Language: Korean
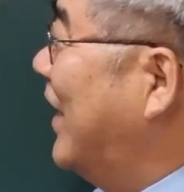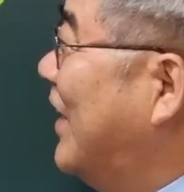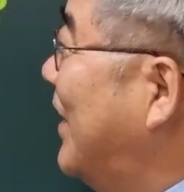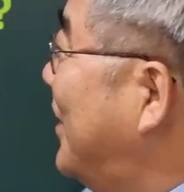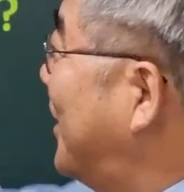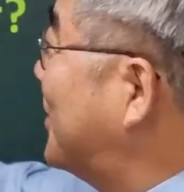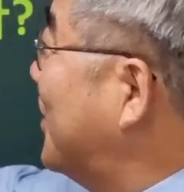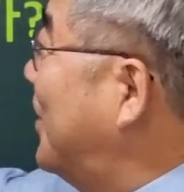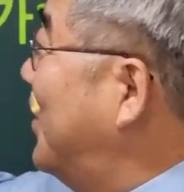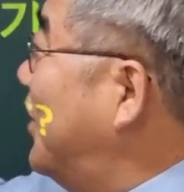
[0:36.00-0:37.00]
예.
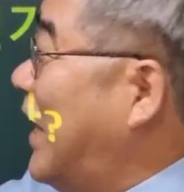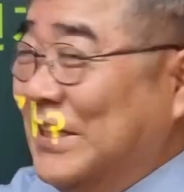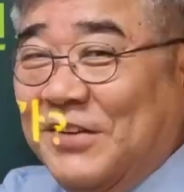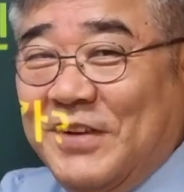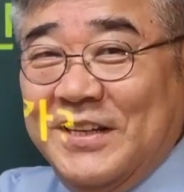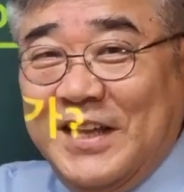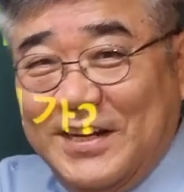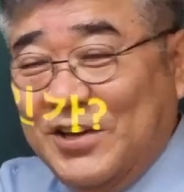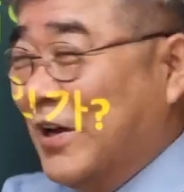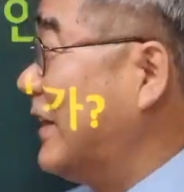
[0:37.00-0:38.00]
여기서 한자 말인데
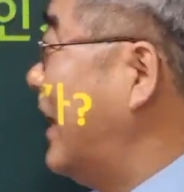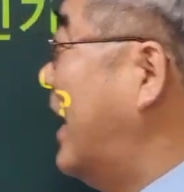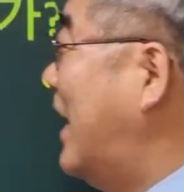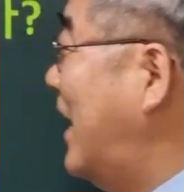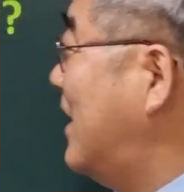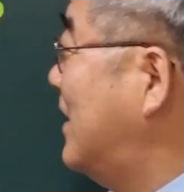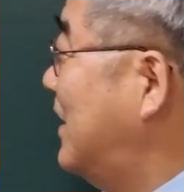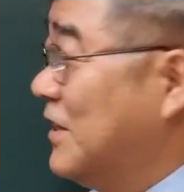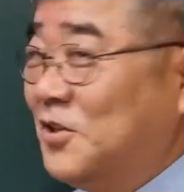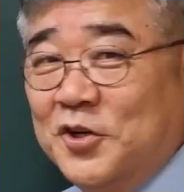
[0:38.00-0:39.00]
이렇게 왔다.
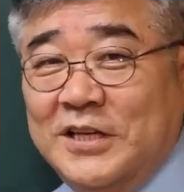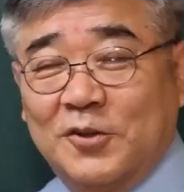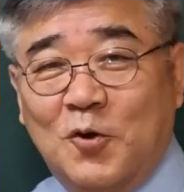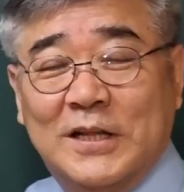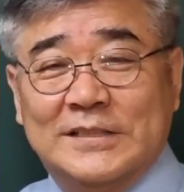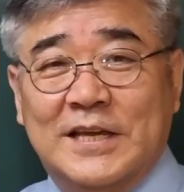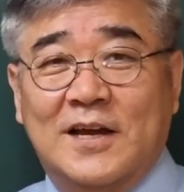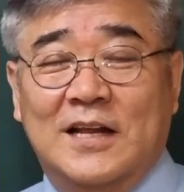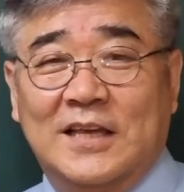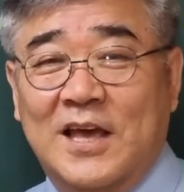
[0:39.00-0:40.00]
그리고 이제 또 하나
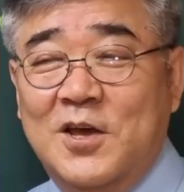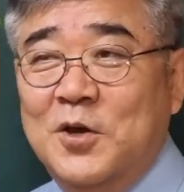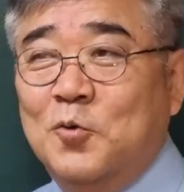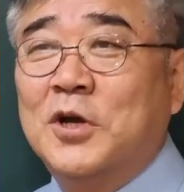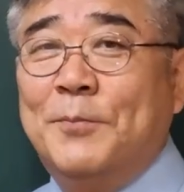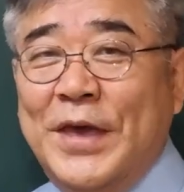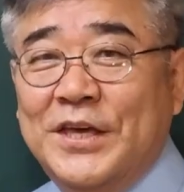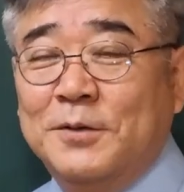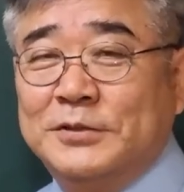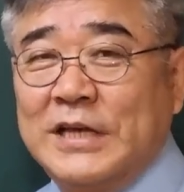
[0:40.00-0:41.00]
생각할 게 우리가
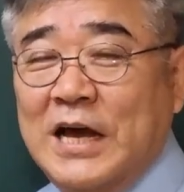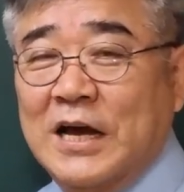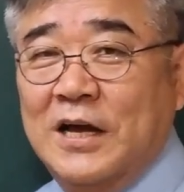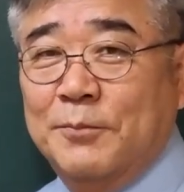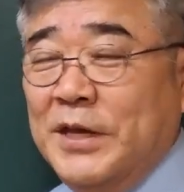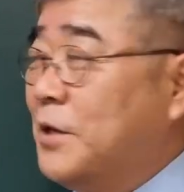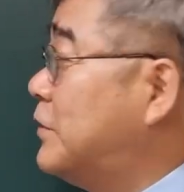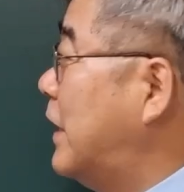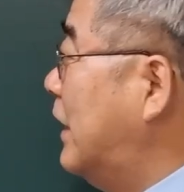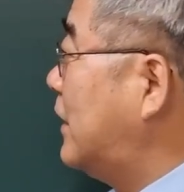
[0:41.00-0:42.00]
백엽상,
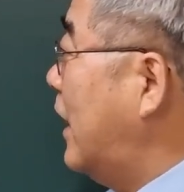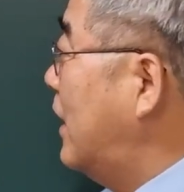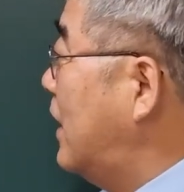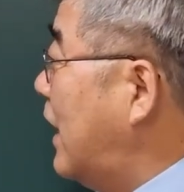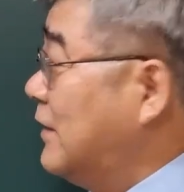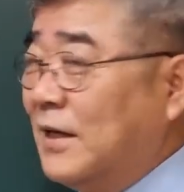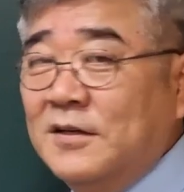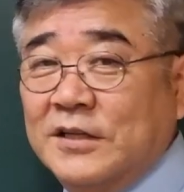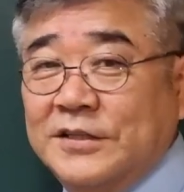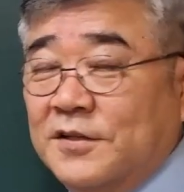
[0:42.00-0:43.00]
백엽상 할 때
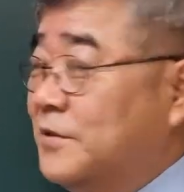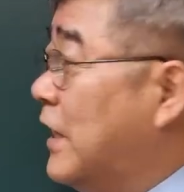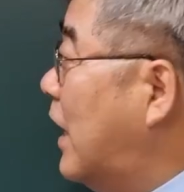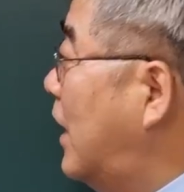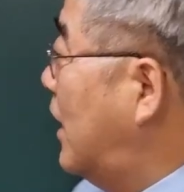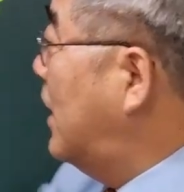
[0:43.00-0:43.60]
한자를 어떻게 썼느냐?